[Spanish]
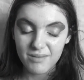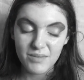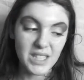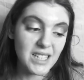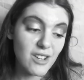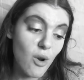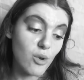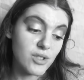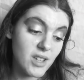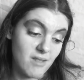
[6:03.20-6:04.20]
Es que no lo
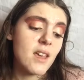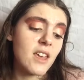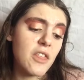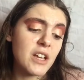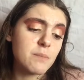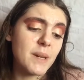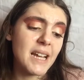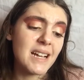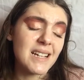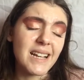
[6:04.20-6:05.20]
sé. Quizás
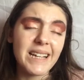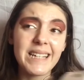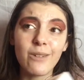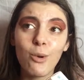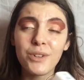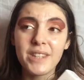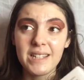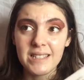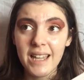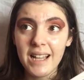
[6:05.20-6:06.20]
para ultra
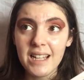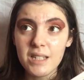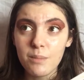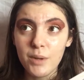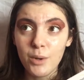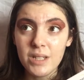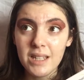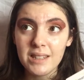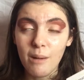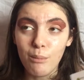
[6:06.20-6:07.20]
secas, pero es
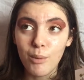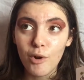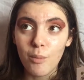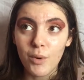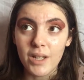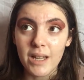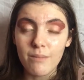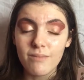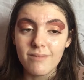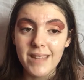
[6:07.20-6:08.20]
que tampoco, porque
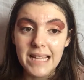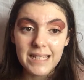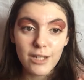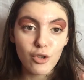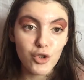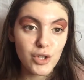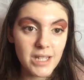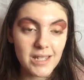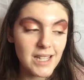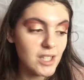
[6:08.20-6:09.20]
es que no sé
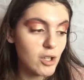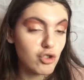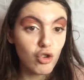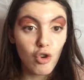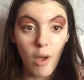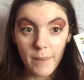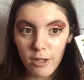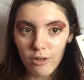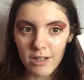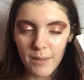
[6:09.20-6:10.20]
si es solo a mí
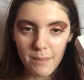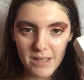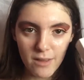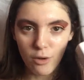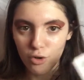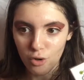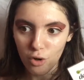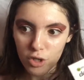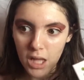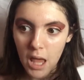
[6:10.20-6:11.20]
lo que me pasa de los
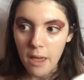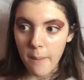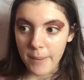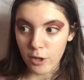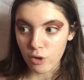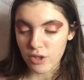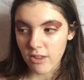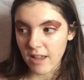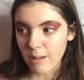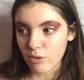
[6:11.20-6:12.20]
ojos, pero si
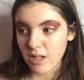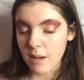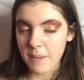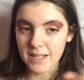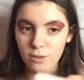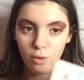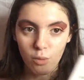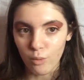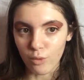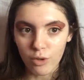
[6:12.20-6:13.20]
digamos que le pasa a todo el
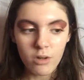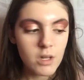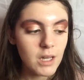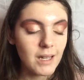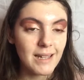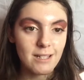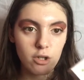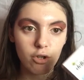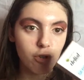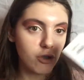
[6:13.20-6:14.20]
mundo, es
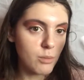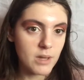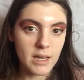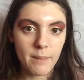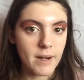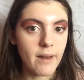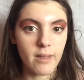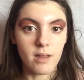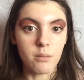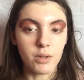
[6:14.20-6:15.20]
que no lo recomendaría para
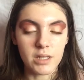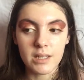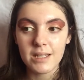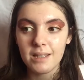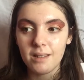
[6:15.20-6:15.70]
nadie, porque es que